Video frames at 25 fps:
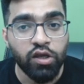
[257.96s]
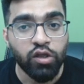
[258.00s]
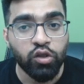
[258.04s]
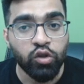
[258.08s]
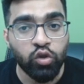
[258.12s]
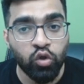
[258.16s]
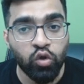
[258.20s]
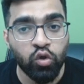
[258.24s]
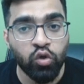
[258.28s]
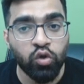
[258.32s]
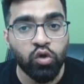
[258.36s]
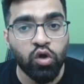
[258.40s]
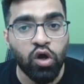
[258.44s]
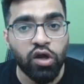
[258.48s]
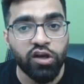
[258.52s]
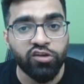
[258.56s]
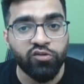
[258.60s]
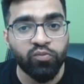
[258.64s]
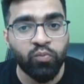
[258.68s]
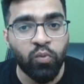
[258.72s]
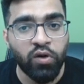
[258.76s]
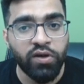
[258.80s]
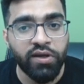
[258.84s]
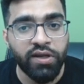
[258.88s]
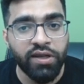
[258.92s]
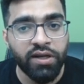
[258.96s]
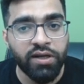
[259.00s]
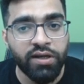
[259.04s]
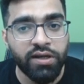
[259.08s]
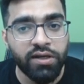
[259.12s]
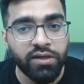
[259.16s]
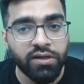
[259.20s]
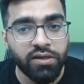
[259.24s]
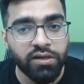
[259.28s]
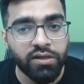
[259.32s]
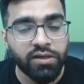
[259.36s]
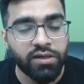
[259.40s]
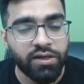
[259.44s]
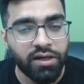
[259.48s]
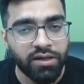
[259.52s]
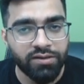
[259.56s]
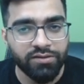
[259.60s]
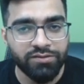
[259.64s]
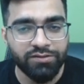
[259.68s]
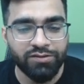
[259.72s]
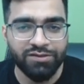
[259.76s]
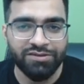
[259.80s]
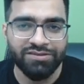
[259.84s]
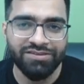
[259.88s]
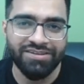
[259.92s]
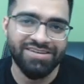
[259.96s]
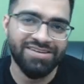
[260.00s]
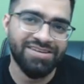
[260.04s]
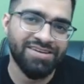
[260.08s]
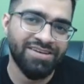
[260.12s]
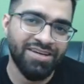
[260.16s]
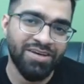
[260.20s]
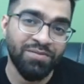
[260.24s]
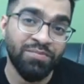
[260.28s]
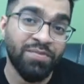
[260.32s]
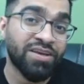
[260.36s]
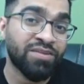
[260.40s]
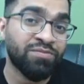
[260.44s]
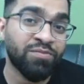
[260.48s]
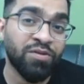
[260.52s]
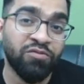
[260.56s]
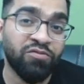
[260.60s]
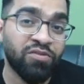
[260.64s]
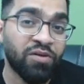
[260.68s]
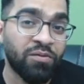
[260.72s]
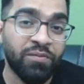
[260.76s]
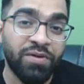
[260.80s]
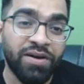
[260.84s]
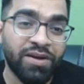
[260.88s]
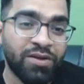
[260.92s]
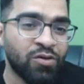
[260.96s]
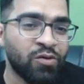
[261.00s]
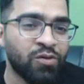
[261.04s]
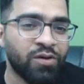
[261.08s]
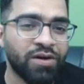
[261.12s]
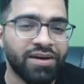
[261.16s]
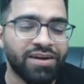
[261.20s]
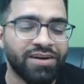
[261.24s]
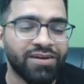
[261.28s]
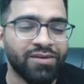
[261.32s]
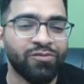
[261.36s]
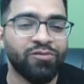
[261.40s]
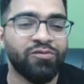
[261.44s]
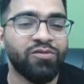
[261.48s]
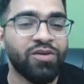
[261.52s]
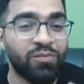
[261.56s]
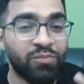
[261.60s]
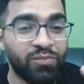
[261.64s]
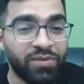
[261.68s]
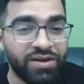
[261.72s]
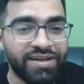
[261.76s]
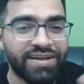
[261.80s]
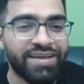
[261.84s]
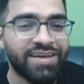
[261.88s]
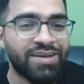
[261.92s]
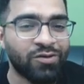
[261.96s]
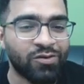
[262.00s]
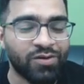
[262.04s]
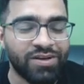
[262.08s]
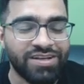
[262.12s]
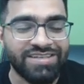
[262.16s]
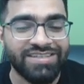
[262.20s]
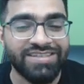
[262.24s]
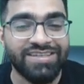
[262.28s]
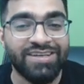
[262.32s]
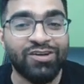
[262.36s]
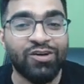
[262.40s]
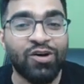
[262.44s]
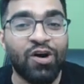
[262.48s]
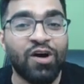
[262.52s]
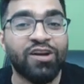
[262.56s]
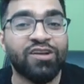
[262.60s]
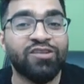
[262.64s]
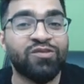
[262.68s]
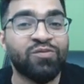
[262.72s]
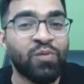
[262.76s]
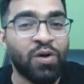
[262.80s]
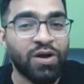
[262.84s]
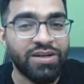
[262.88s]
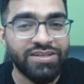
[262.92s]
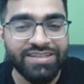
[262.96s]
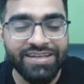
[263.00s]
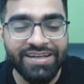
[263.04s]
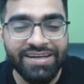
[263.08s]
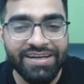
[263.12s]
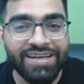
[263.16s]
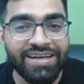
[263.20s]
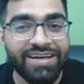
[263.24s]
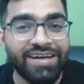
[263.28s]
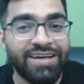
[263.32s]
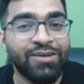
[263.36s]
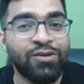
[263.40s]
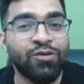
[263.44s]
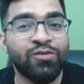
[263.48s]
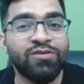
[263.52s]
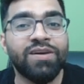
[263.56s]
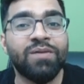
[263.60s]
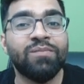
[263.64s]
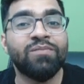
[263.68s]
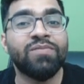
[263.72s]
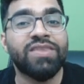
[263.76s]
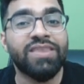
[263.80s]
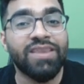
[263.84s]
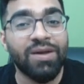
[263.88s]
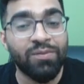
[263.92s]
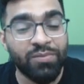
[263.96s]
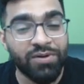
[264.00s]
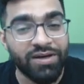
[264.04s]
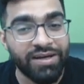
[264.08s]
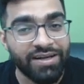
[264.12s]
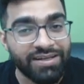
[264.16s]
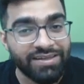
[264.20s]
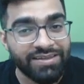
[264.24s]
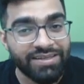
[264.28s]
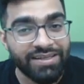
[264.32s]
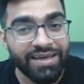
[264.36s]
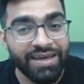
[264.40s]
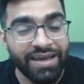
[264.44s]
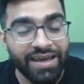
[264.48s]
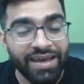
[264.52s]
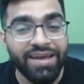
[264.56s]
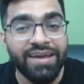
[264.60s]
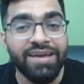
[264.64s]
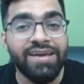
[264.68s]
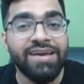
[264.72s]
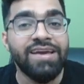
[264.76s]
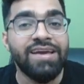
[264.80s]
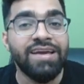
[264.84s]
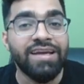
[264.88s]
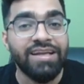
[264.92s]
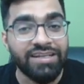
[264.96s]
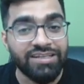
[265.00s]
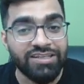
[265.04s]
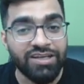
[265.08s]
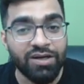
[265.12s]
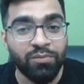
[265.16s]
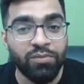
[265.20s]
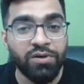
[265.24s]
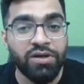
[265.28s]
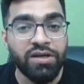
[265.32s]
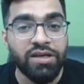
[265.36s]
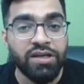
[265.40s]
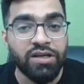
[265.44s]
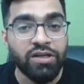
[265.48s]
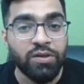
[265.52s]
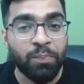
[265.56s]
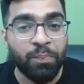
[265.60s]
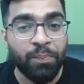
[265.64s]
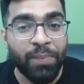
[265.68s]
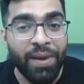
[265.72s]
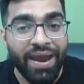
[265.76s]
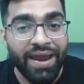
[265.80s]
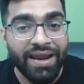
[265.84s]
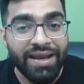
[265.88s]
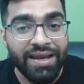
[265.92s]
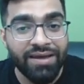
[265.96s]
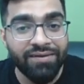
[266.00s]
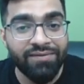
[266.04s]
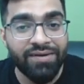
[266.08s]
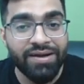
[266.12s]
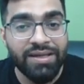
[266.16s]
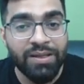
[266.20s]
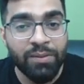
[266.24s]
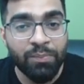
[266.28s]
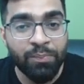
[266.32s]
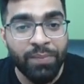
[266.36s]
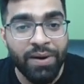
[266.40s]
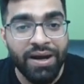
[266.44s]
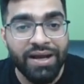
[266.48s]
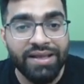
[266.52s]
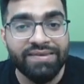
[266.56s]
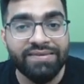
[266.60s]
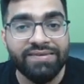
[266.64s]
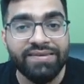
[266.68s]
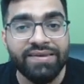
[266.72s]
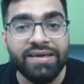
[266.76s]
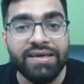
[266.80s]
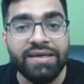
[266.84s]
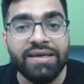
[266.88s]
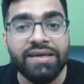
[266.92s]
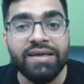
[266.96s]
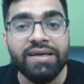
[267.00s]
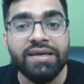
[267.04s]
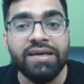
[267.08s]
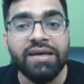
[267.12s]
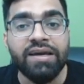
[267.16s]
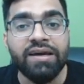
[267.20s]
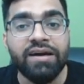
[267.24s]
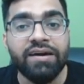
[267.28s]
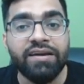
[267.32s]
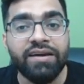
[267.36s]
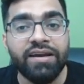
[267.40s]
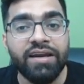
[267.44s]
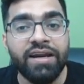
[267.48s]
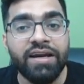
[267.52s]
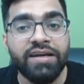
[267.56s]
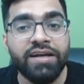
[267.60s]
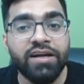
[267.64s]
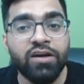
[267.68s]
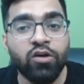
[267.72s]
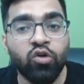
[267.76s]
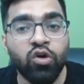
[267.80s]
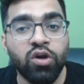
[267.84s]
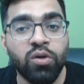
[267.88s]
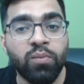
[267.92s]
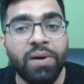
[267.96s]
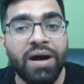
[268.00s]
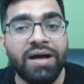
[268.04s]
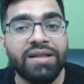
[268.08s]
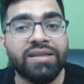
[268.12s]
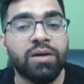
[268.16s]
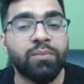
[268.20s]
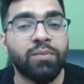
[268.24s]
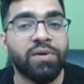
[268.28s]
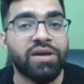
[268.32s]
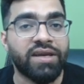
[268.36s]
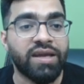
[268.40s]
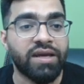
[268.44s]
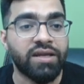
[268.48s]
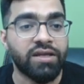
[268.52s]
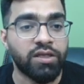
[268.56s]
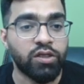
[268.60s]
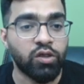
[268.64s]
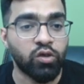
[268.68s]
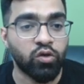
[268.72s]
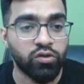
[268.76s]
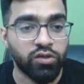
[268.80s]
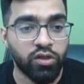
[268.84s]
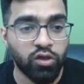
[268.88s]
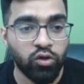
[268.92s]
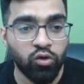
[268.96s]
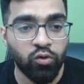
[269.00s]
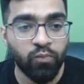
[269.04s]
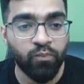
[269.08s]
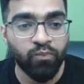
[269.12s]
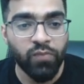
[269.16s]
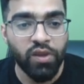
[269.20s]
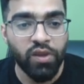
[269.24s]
तो कॉरेस्पॉन्डिंगली ये मैं इसमें फंबल क्यों कर रहा हूँ फंबल नहीं होना चाहिए कॉरेस्पॉन्डिंगली का यूज़ हम तब करते हैं जब पहले वाली बात से ही रिलेटेड कोई बात हमें कहनी हो देखो